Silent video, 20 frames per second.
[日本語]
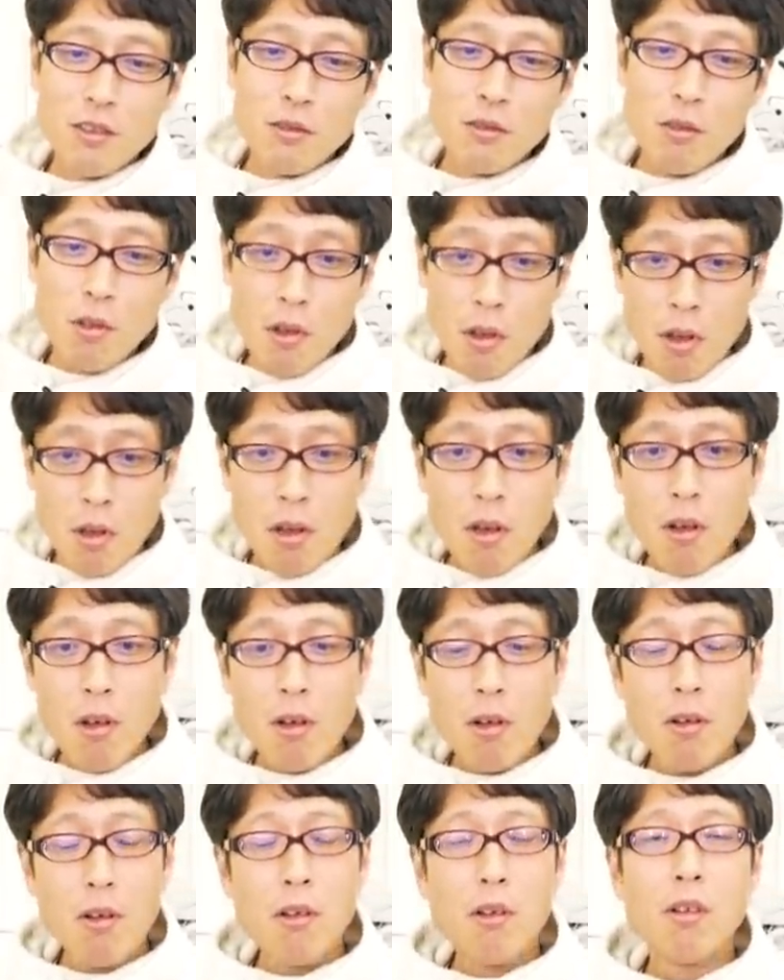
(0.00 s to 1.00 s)
ねえ。
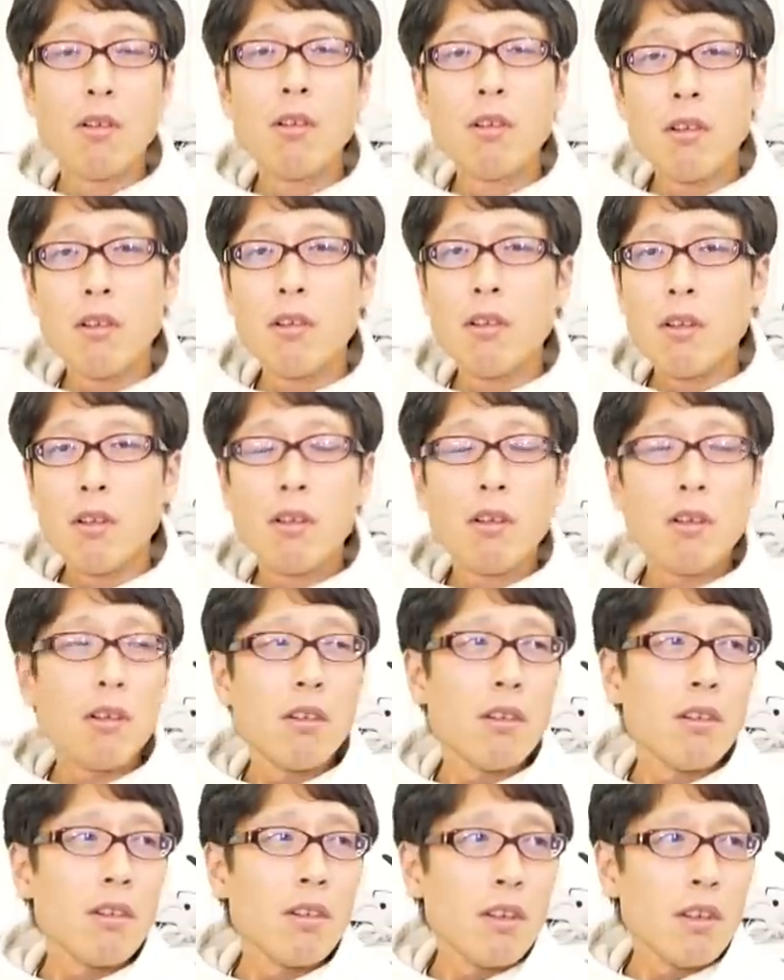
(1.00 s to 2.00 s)
平成
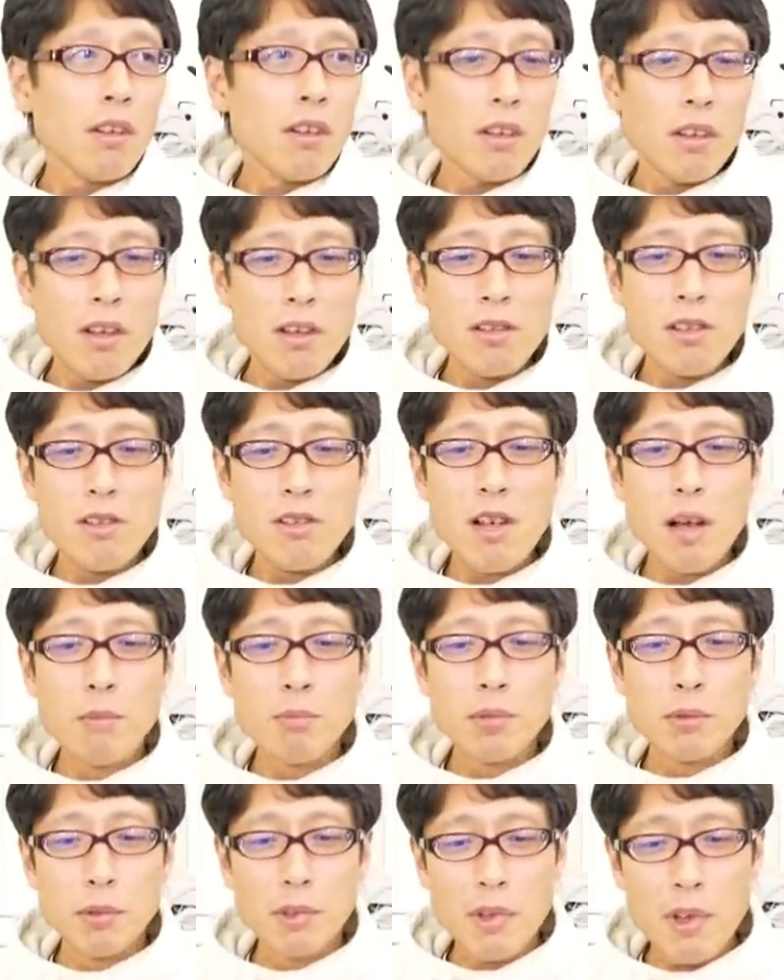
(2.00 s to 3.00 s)
ジャンプ平成
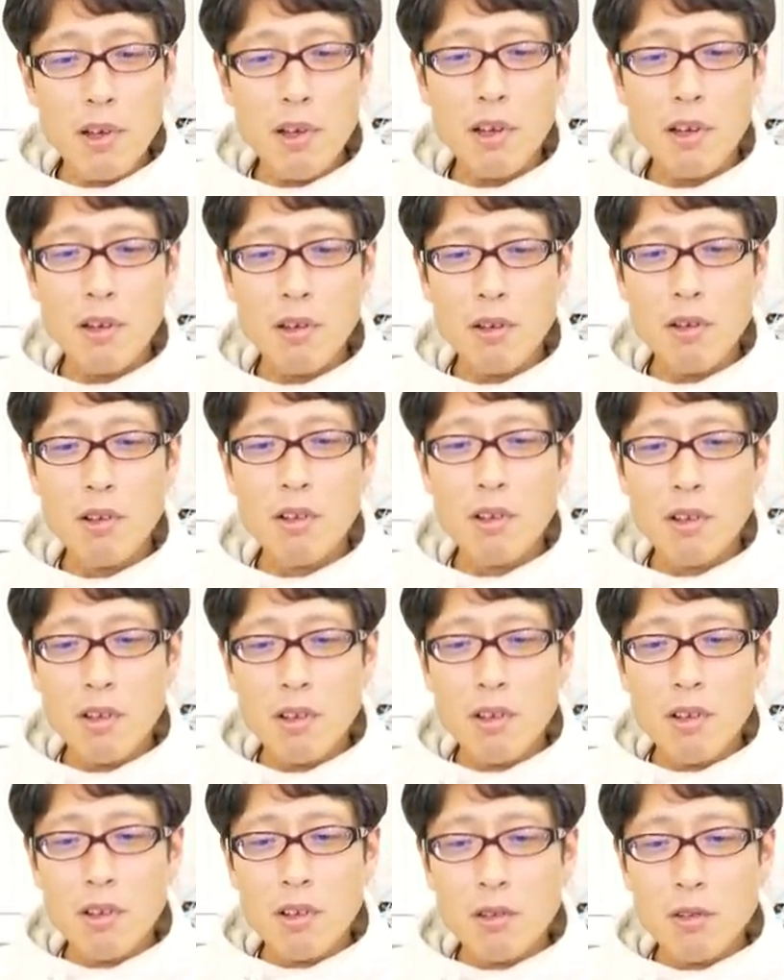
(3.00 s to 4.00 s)
ジャンプをね。
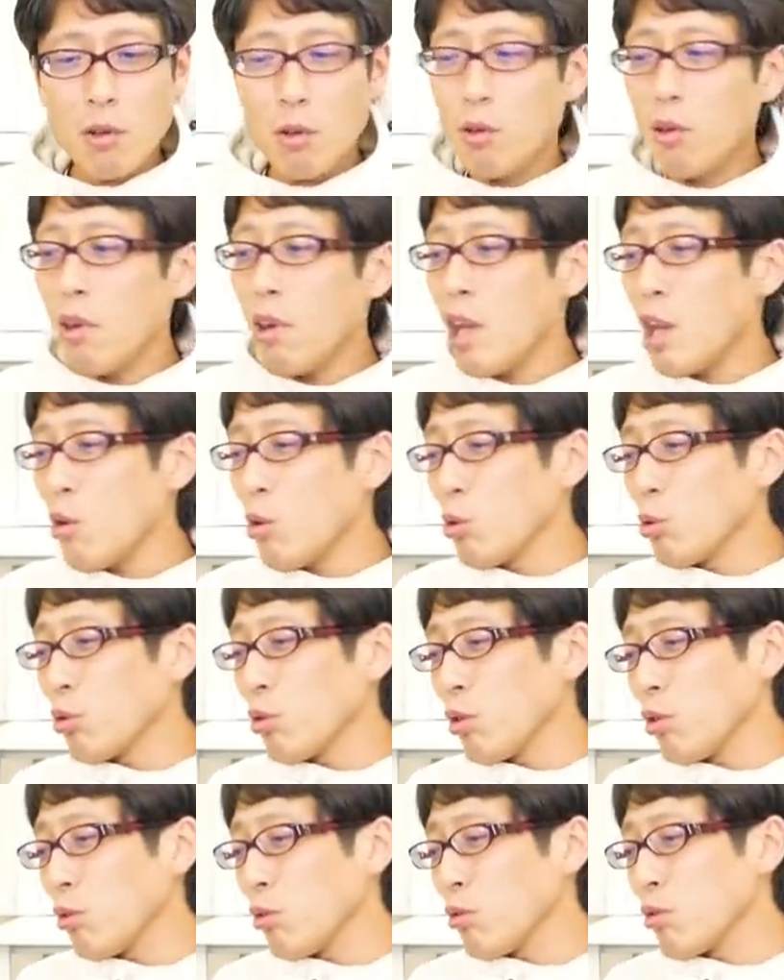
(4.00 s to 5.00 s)
いや慶応
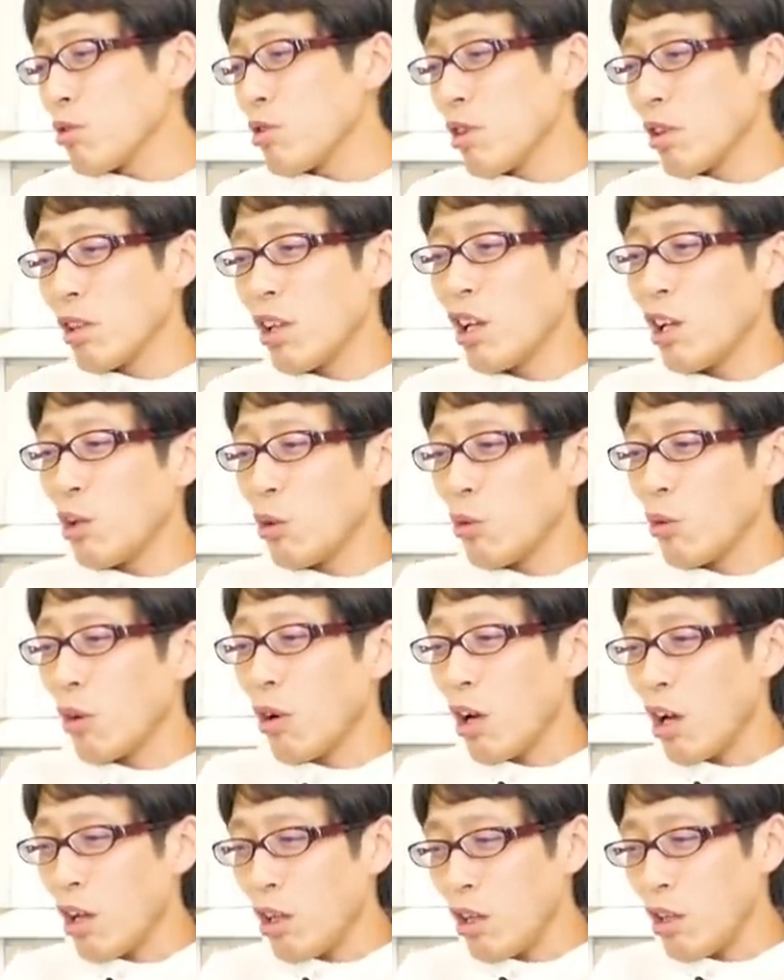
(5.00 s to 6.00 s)
の人知らないけど
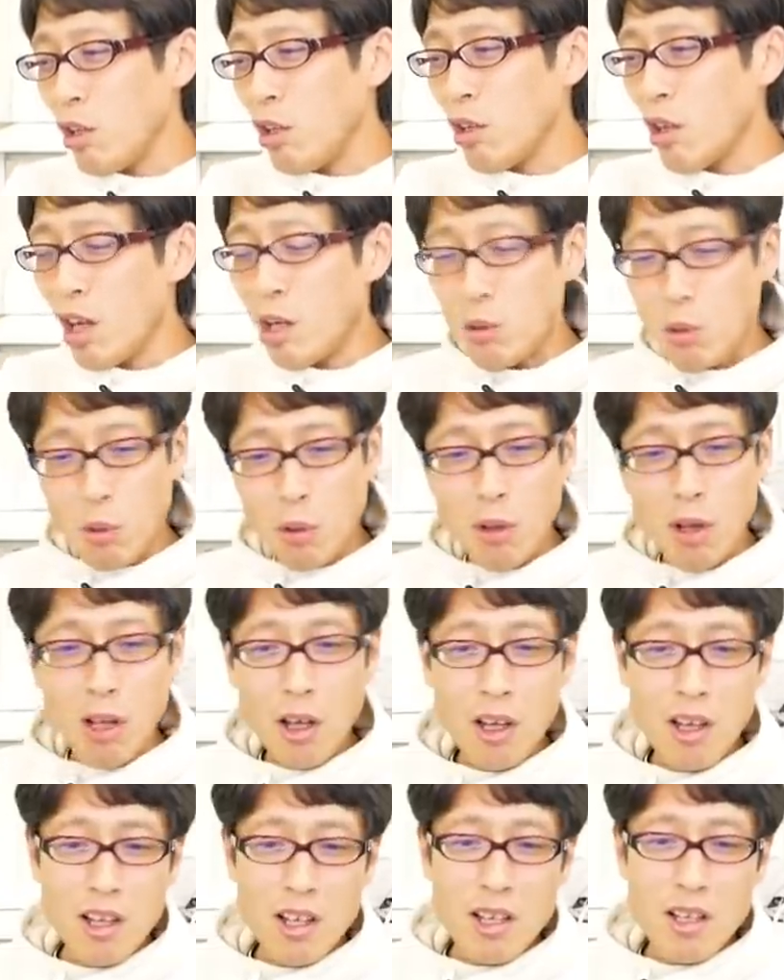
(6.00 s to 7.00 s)
会員いないのこ
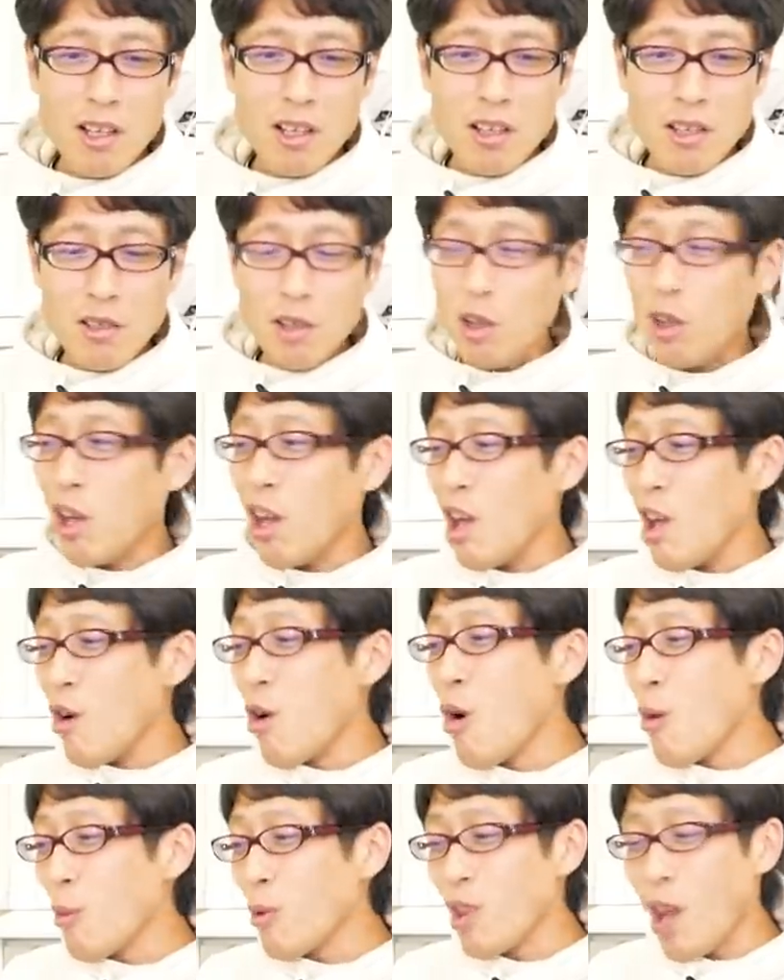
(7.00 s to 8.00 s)
れ。じゃあ慶応
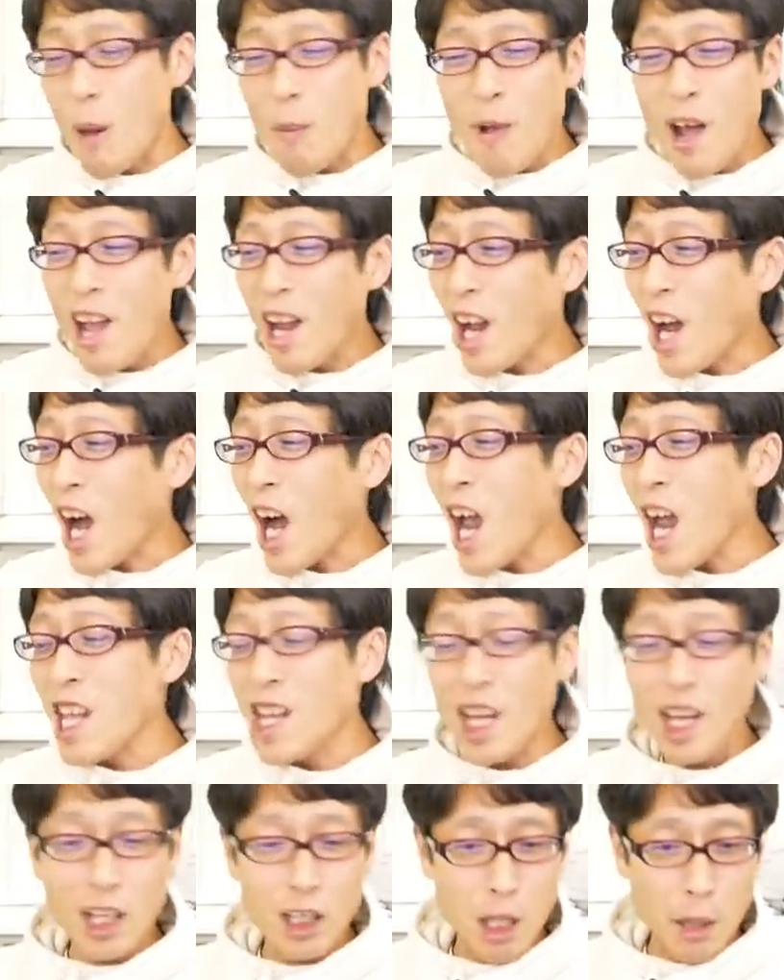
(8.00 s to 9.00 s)
も名前変え
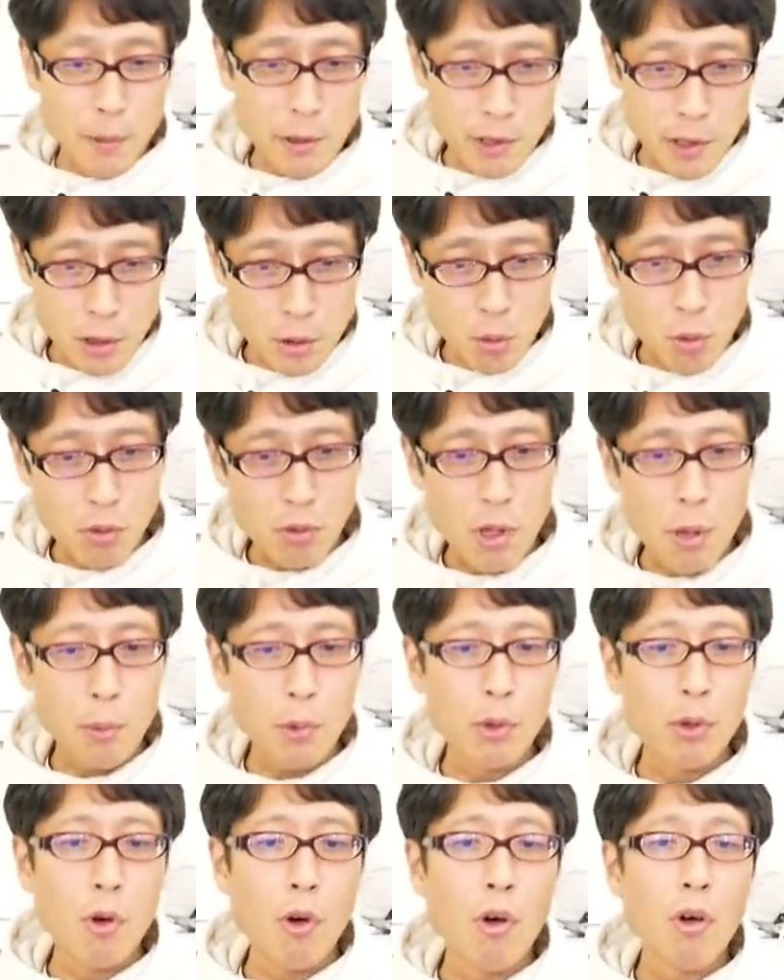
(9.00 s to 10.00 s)
なきゃダメじゃんそんな
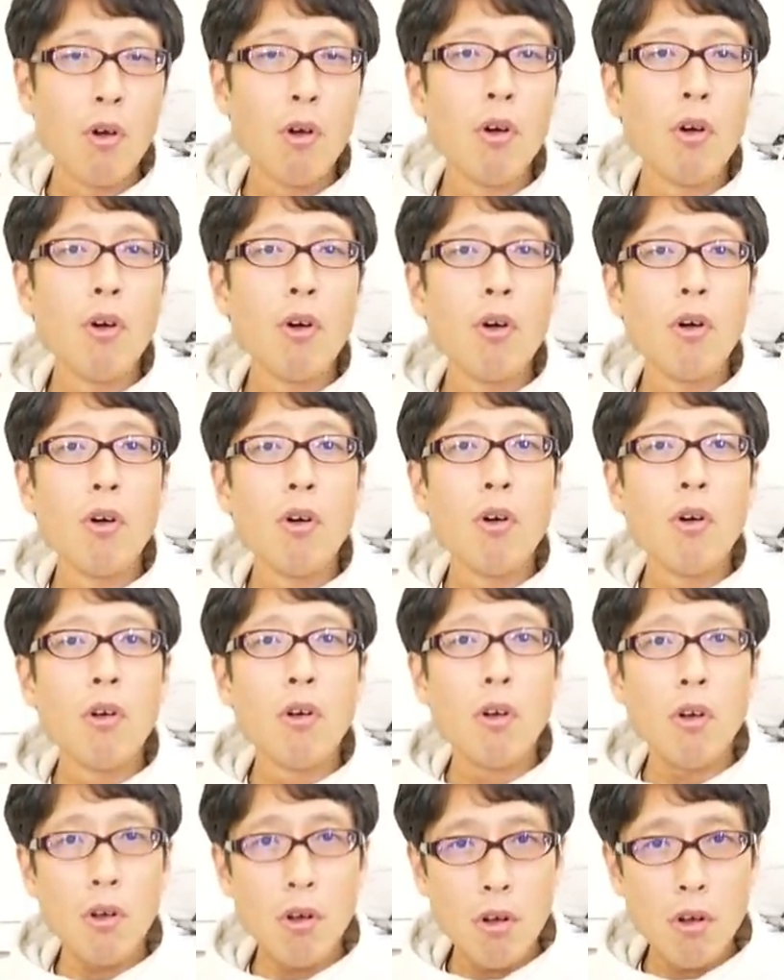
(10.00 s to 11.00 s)
もの。
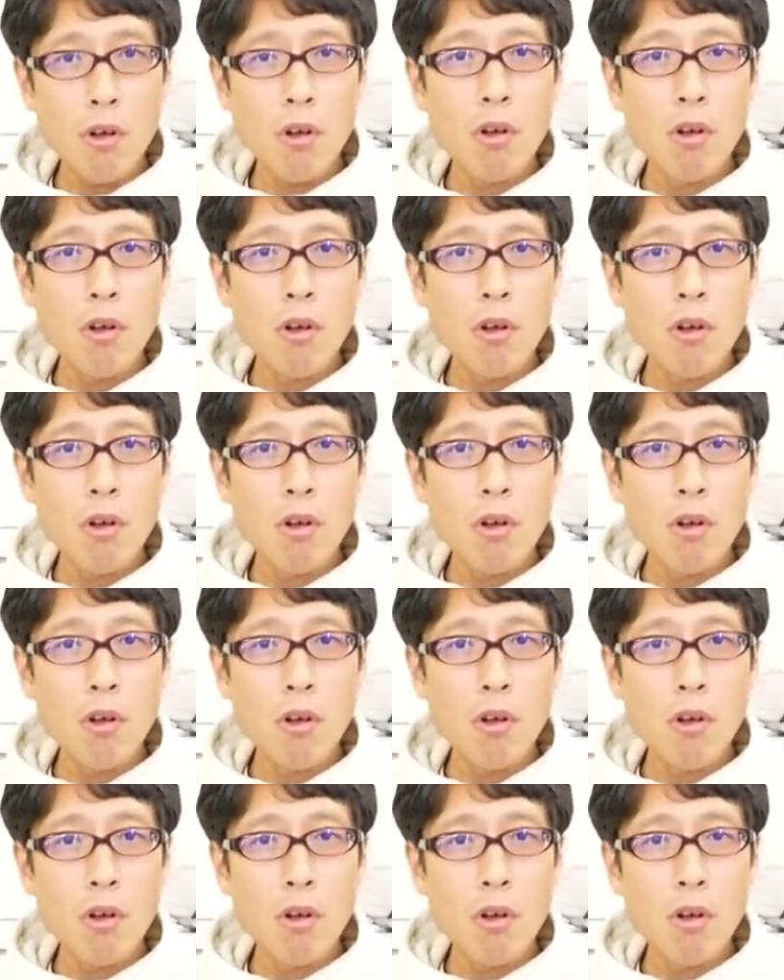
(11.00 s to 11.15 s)
あ？